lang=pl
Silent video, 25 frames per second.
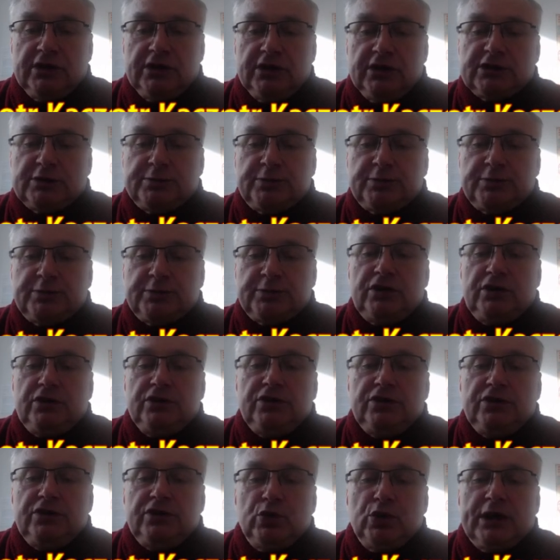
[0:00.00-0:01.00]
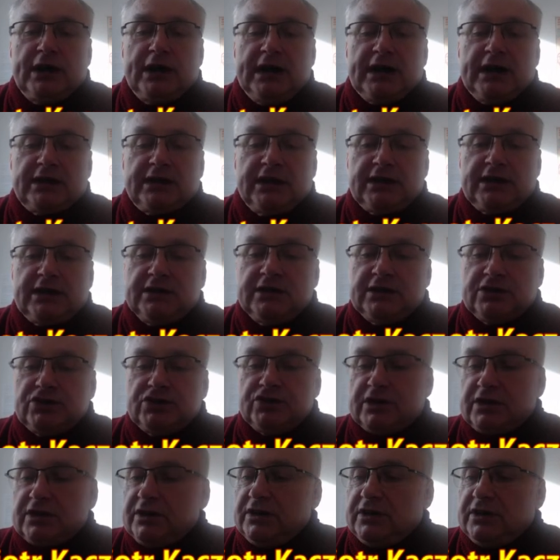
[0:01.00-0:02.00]
spowolniły atak na
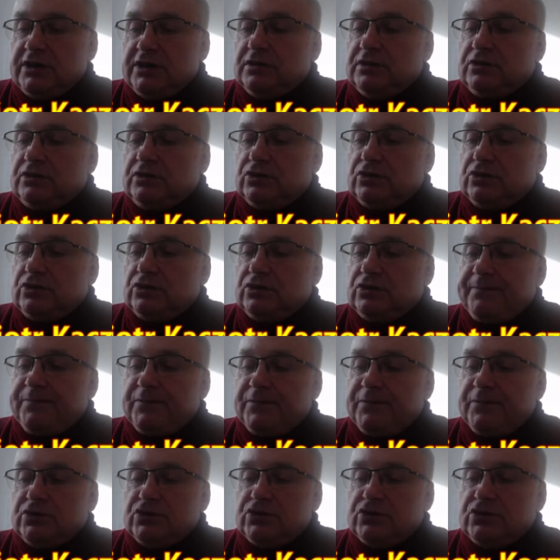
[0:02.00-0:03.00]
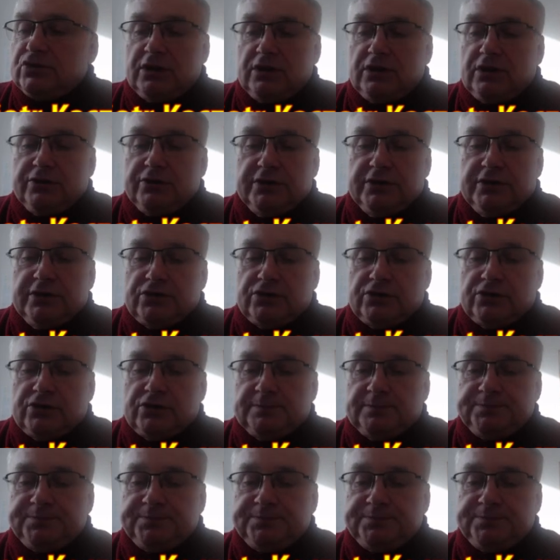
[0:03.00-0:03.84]
czarnego króla. No trzeba odejść.